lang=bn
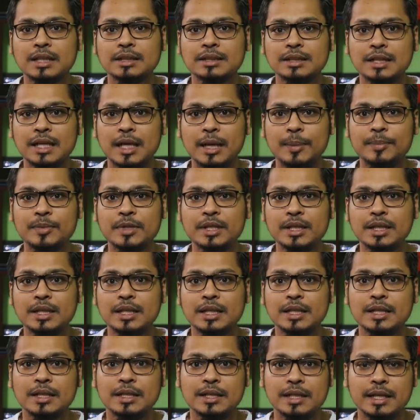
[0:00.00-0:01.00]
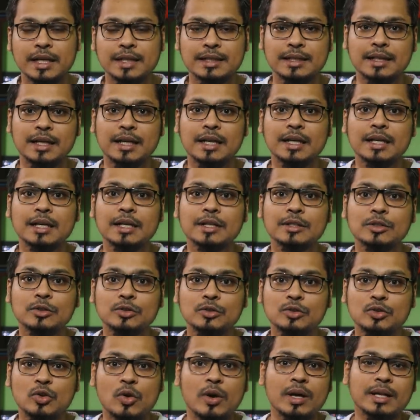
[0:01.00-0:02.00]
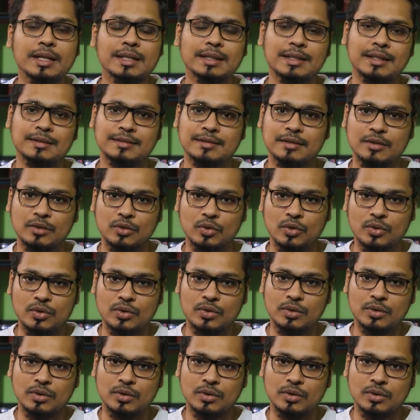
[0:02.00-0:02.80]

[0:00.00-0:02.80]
যে আপনি একটা লোয়ার ক্লাসের লোক